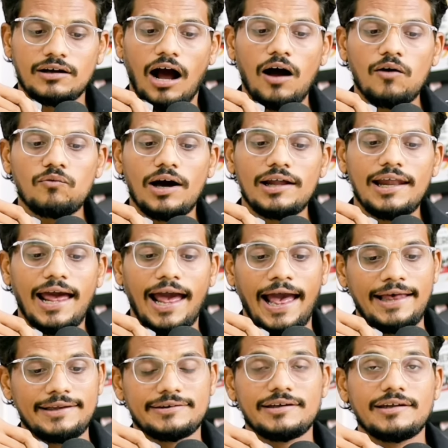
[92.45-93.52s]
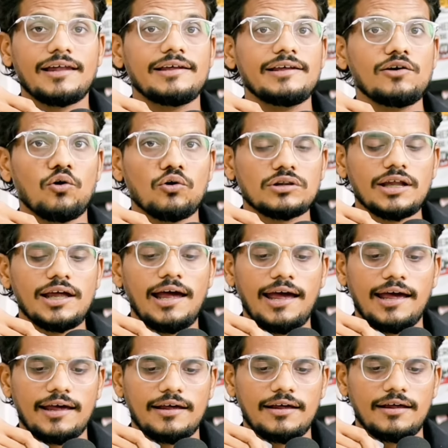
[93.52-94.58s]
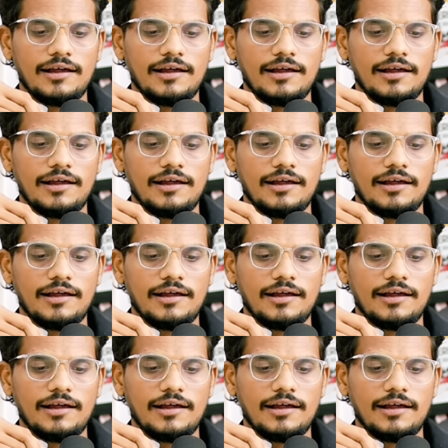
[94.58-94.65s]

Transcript: गांव वाले ऐसे नहीं होते हैं